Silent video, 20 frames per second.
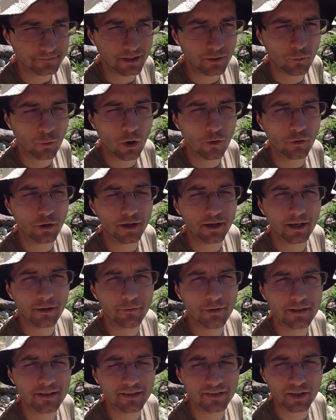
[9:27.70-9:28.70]
Di nuovo la
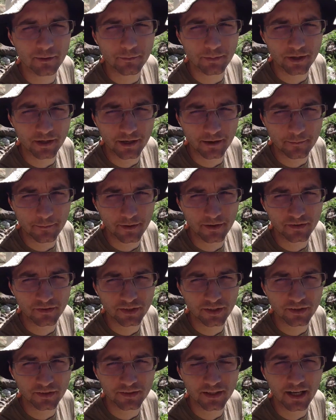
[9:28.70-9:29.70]
grafite sembrerebbe
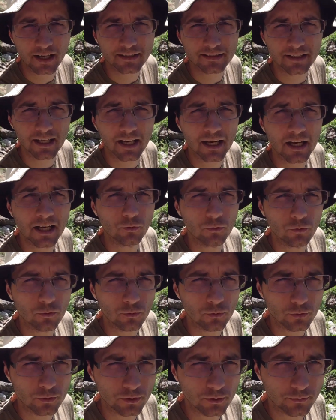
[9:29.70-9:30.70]
essere stata
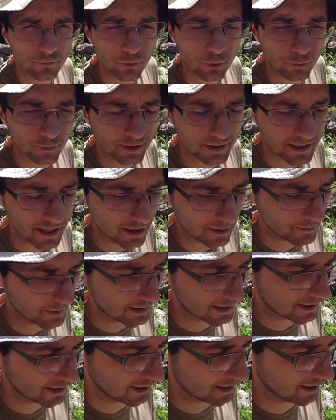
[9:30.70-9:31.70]
un
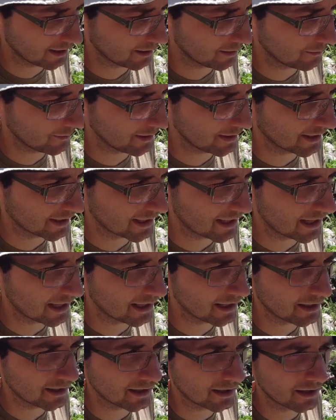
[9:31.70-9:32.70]
formidabile
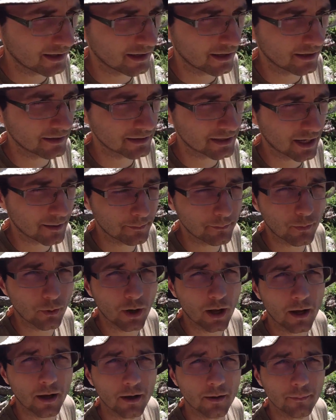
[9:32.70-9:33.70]
minerale
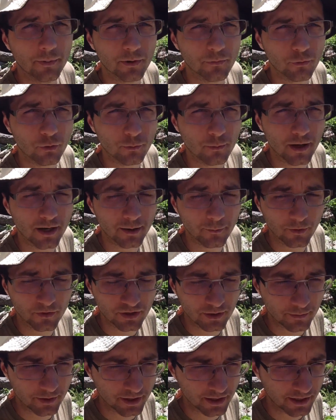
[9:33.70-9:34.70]
trappola per formare
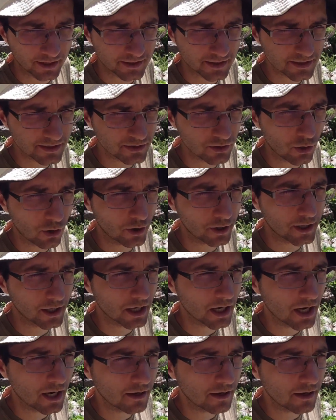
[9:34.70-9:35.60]
queste mineralizzazioni.